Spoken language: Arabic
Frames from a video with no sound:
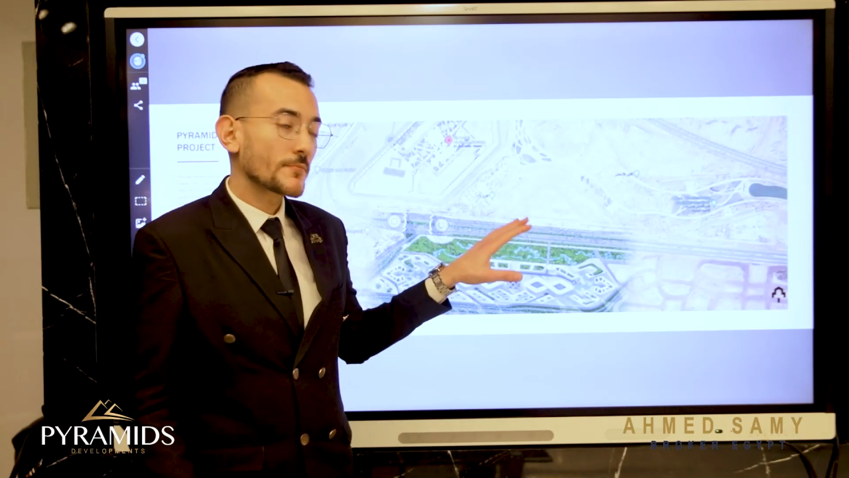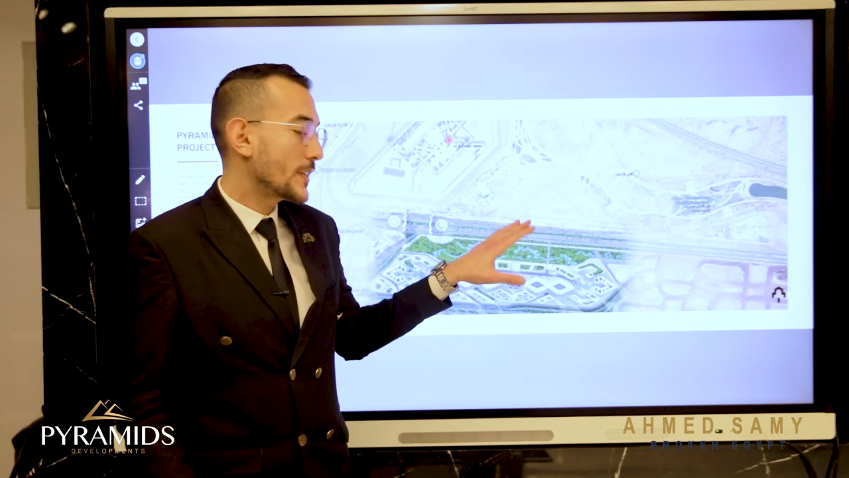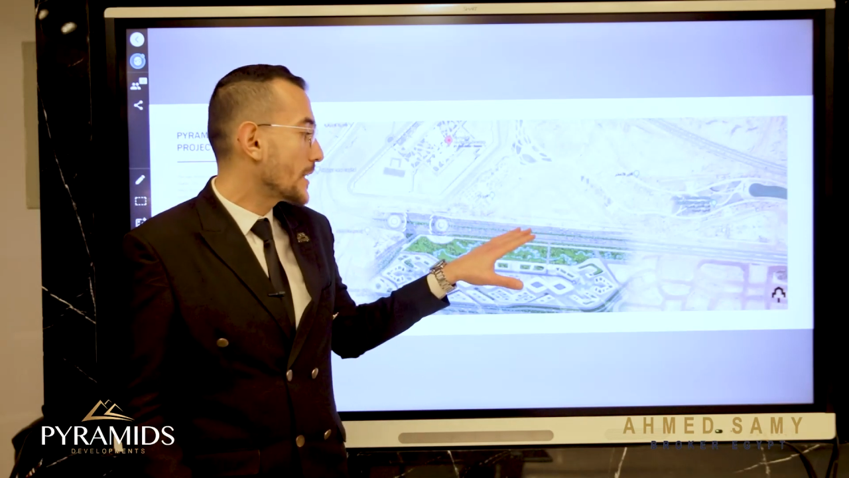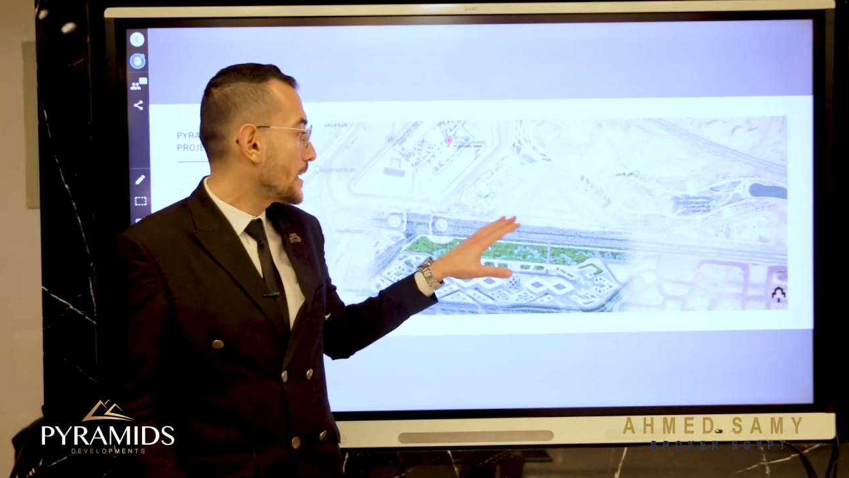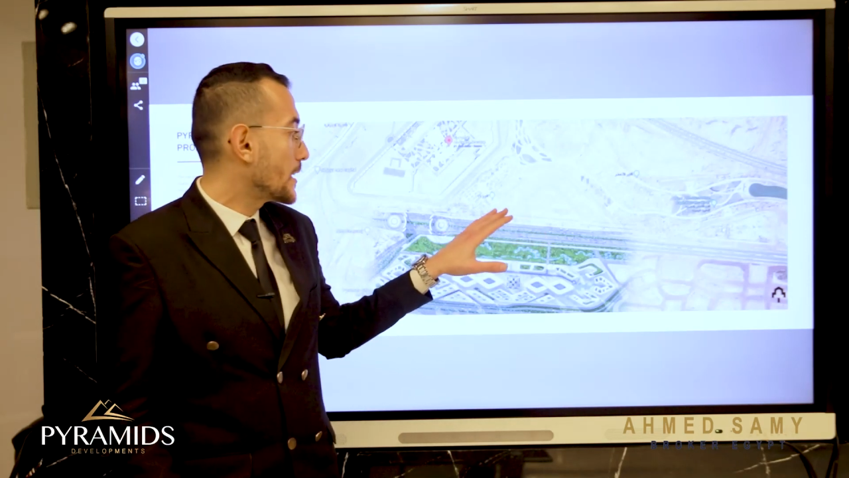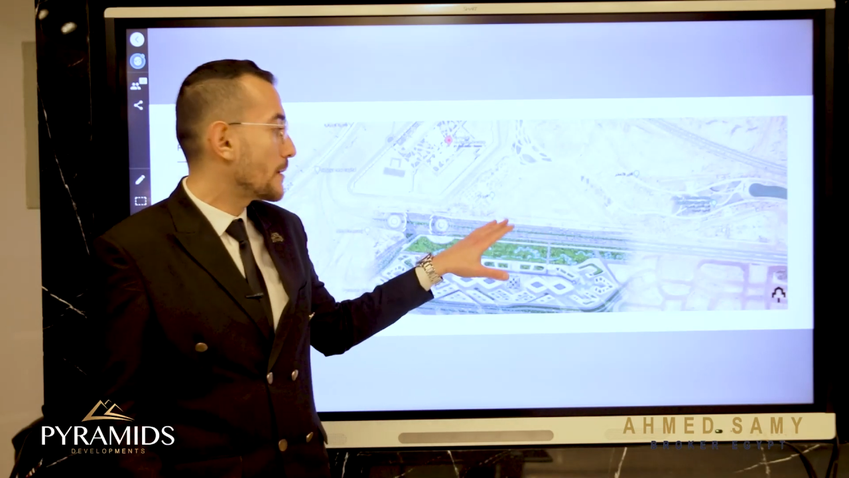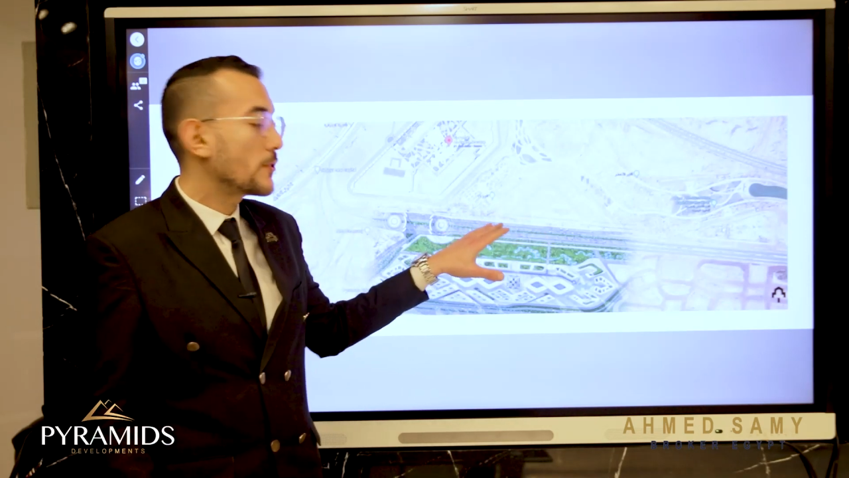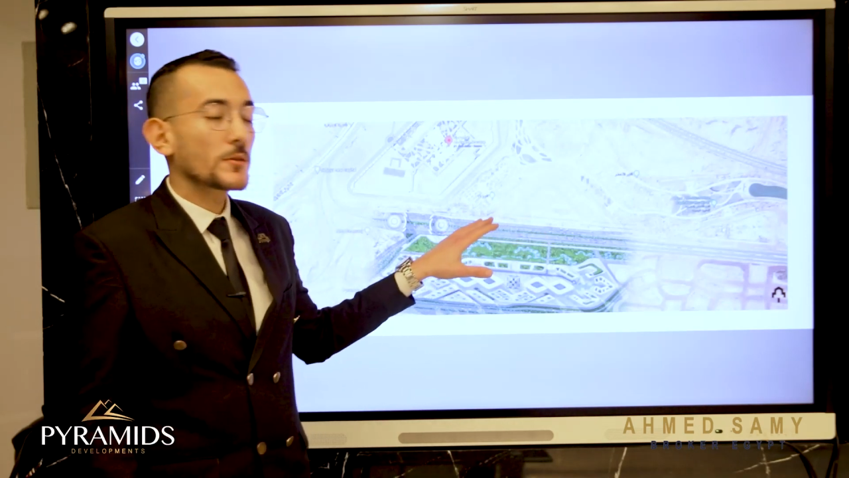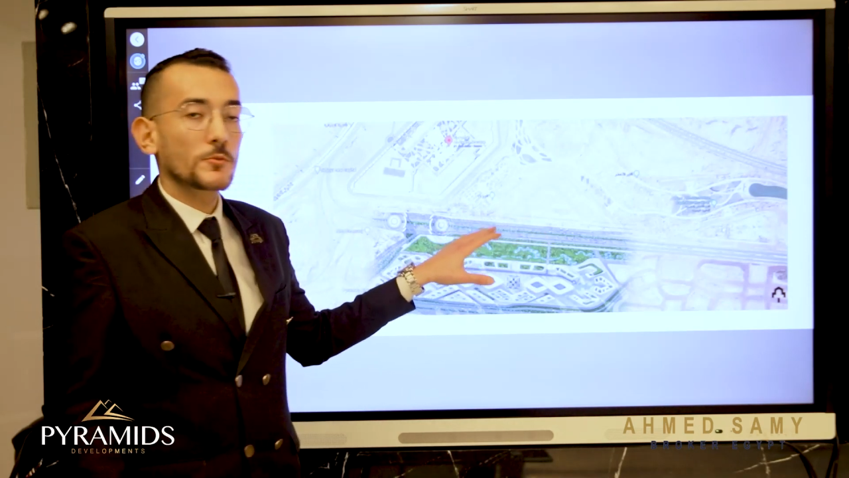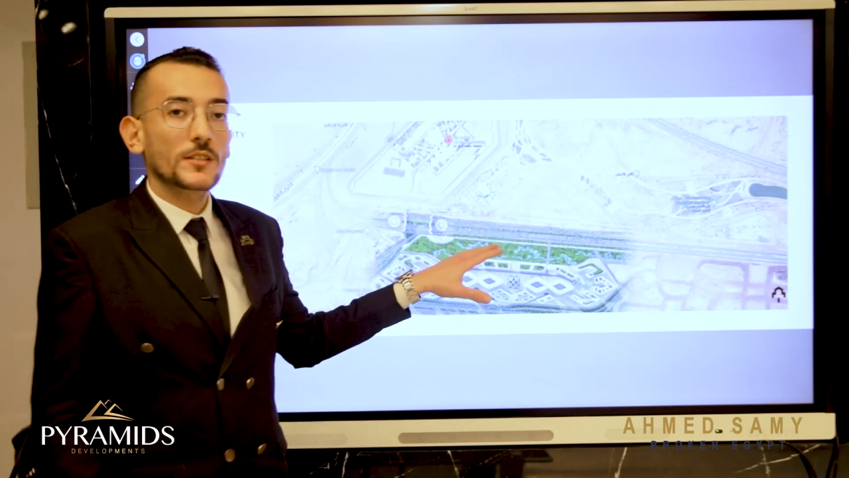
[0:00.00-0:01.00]
ده هيبقى
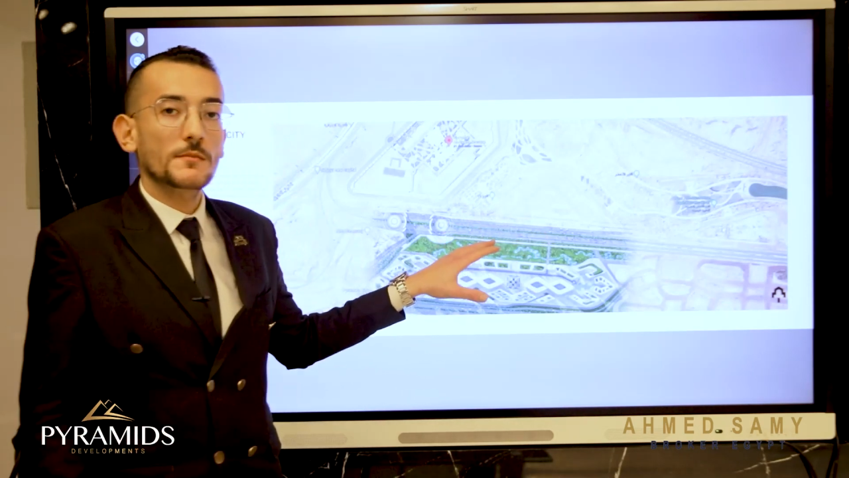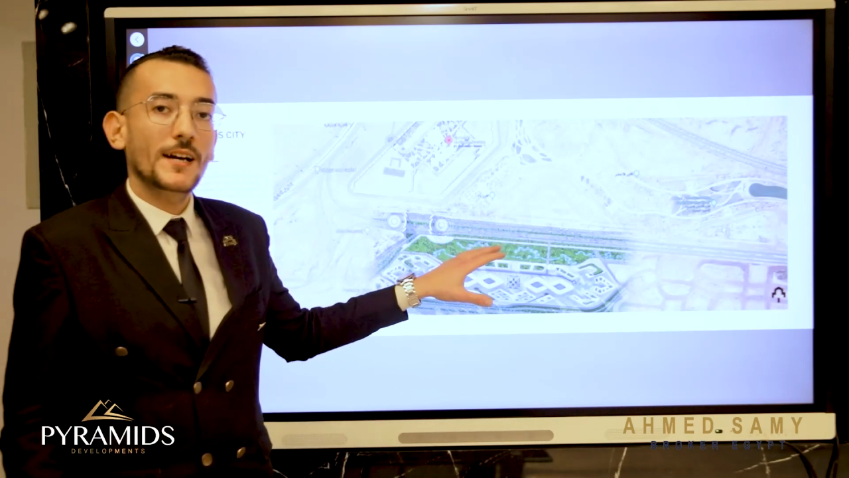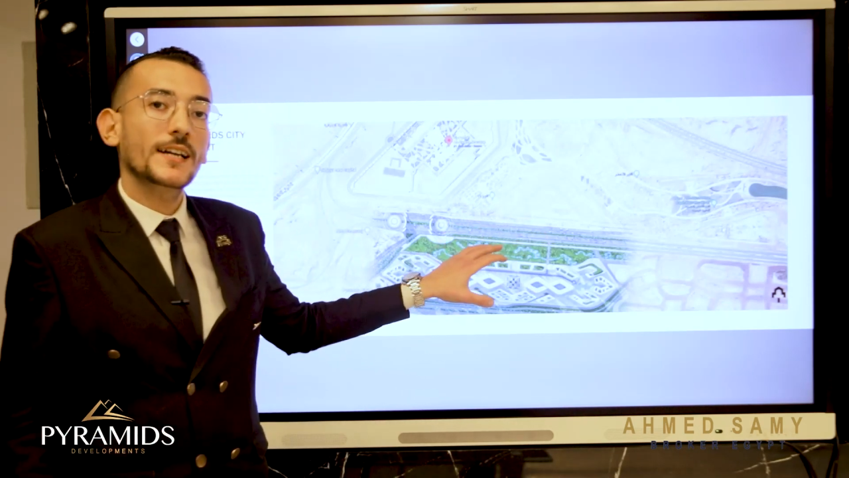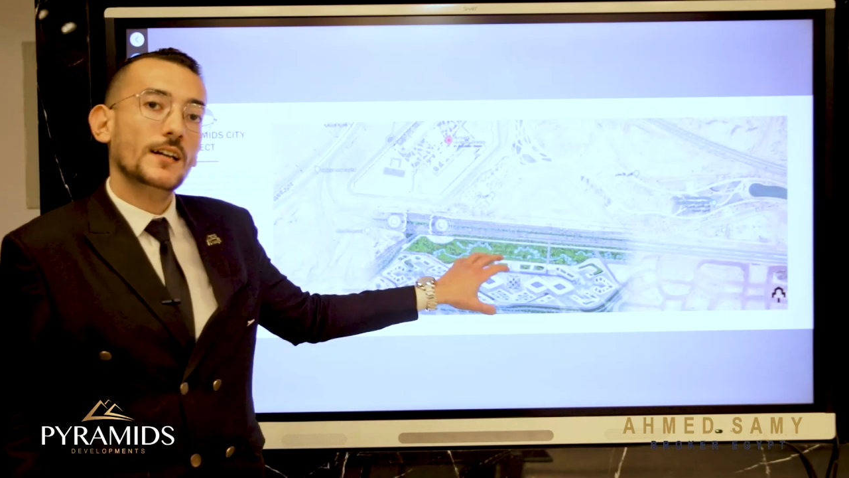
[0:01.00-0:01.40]
اول بونص معايا